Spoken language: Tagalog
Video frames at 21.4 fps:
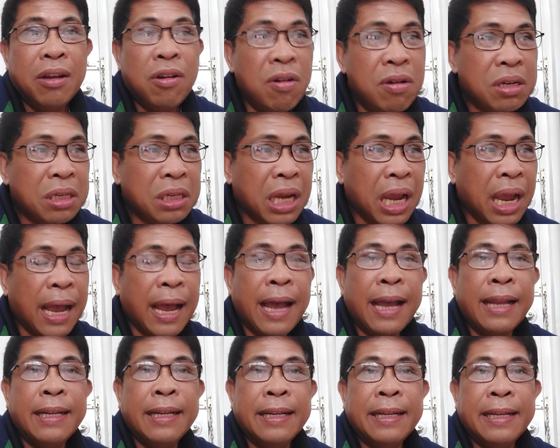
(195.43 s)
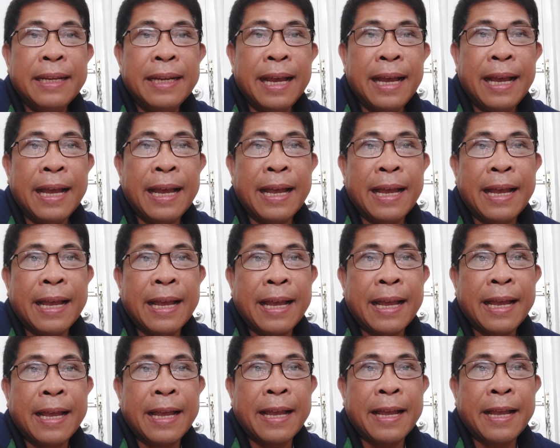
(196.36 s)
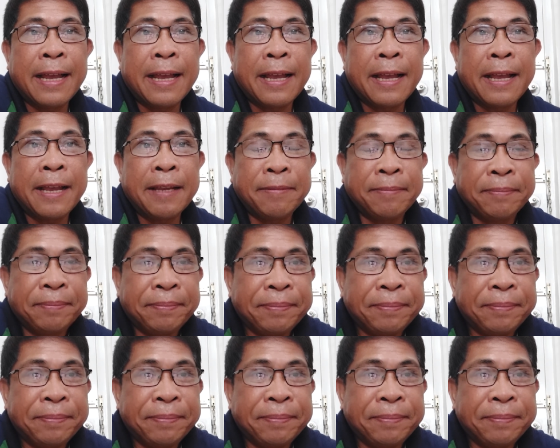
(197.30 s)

kung saan ah,